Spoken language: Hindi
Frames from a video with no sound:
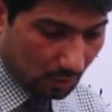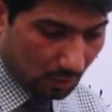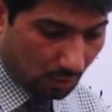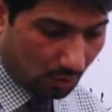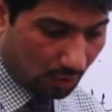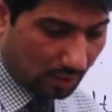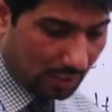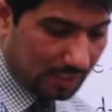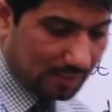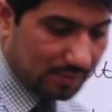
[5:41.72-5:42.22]

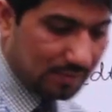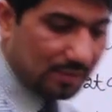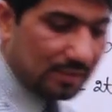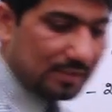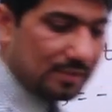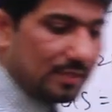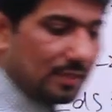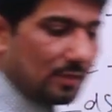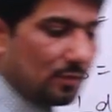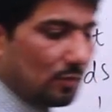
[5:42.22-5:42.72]
लॉग एस
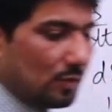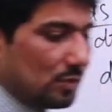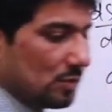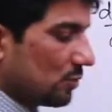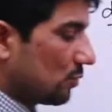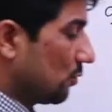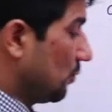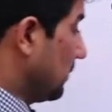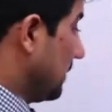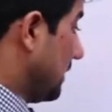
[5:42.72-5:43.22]
इज
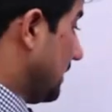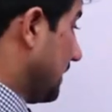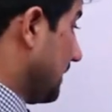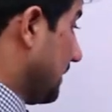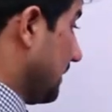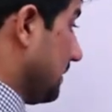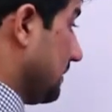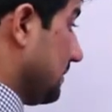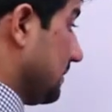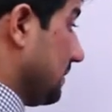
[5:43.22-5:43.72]
इक्वल्स टू
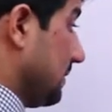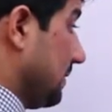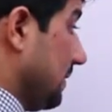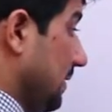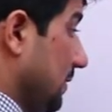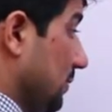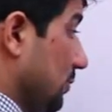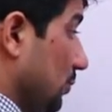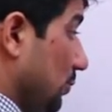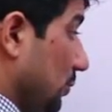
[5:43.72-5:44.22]
माइनस
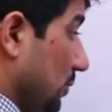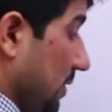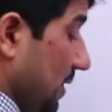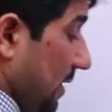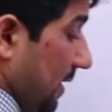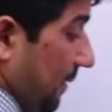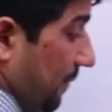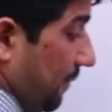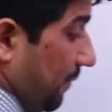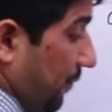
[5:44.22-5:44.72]
ये टू
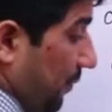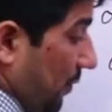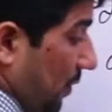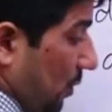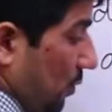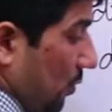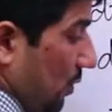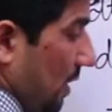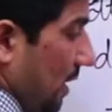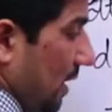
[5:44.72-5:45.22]
टी
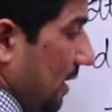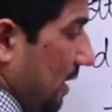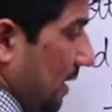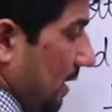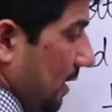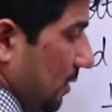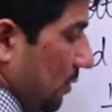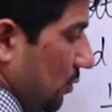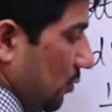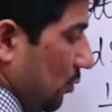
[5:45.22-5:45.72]
तो ये आ
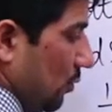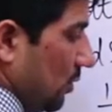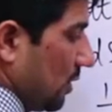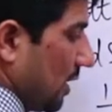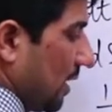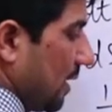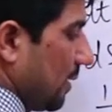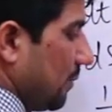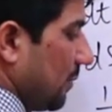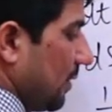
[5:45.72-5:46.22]
जाएगा टू
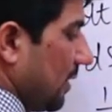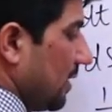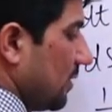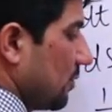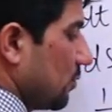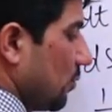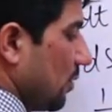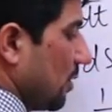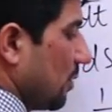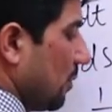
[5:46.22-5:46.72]
टाइम टी
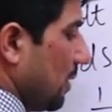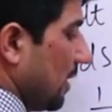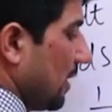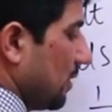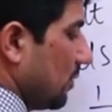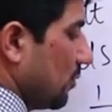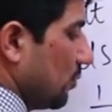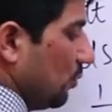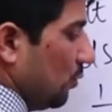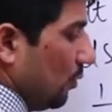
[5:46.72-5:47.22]
स्क्वायर बाई
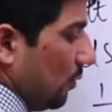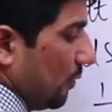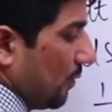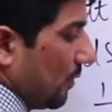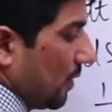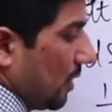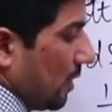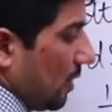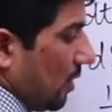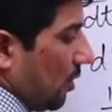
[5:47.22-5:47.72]
टू
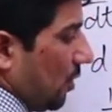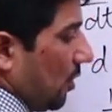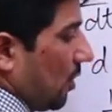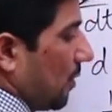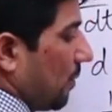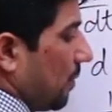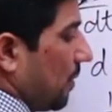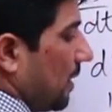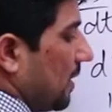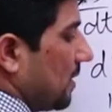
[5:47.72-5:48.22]

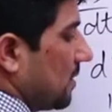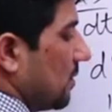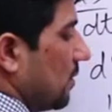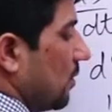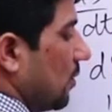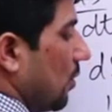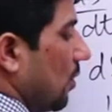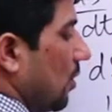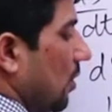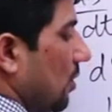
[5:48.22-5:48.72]
और प्लस
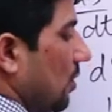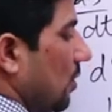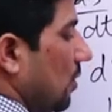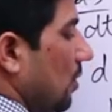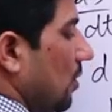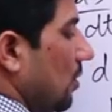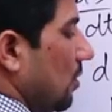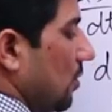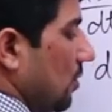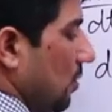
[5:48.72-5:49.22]
लॉग
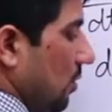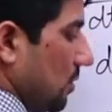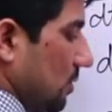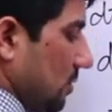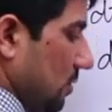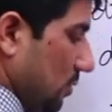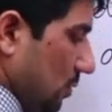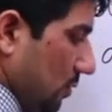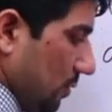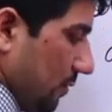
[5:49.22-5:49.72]

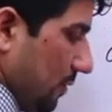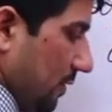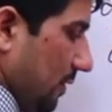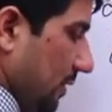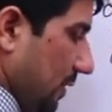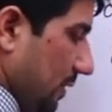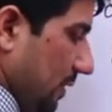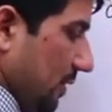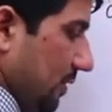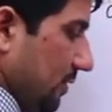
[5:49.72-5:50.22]
कॉन्स्टेंट ऑफ
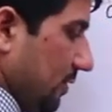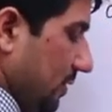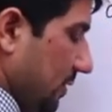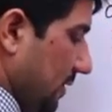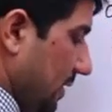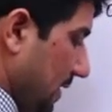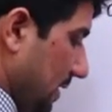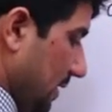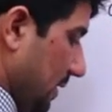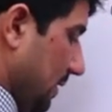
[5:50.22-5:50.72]
इंटीग्रेशन
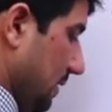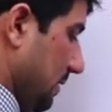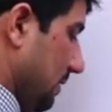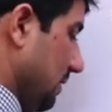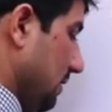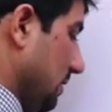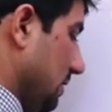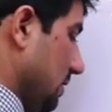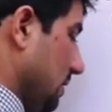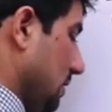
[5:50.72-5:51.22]
ये आ गया
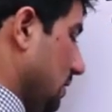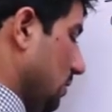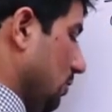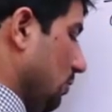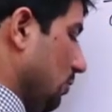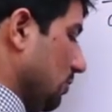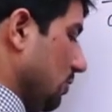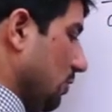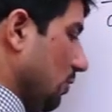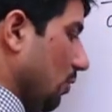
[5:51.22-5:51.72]

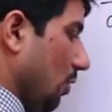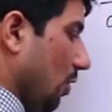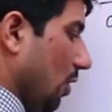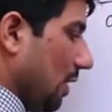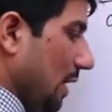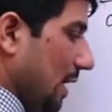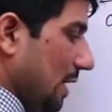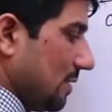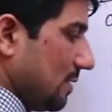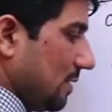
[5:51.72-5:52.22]
लो जी
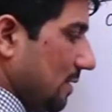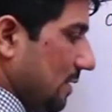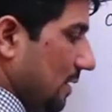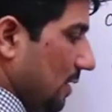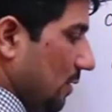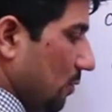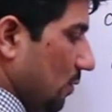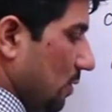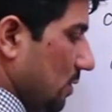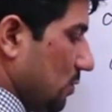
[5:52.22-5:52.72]
लॉग एस इज
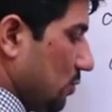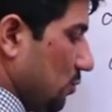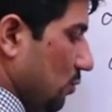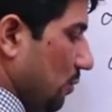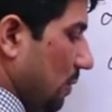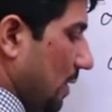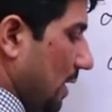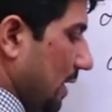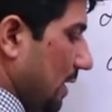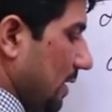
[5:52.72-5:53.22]
इक्वल्स टू
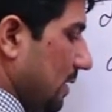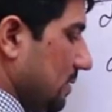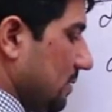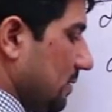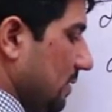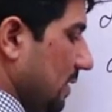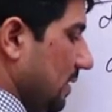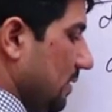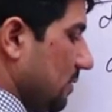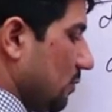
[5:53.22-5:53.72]
माइनस
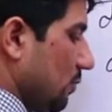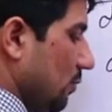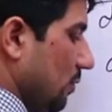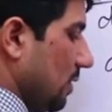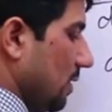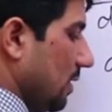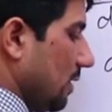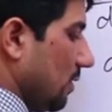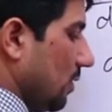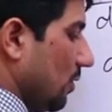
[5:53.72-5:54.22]
टी
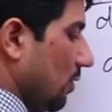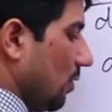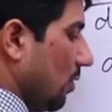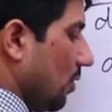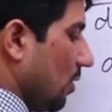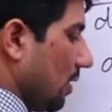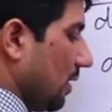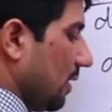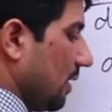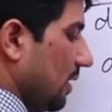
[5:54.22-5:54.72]
स्क्वेयर
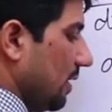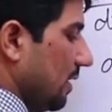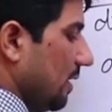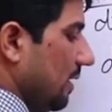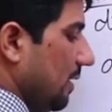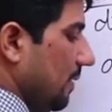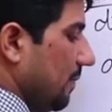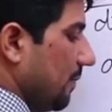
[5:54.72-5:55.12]
लॉग ई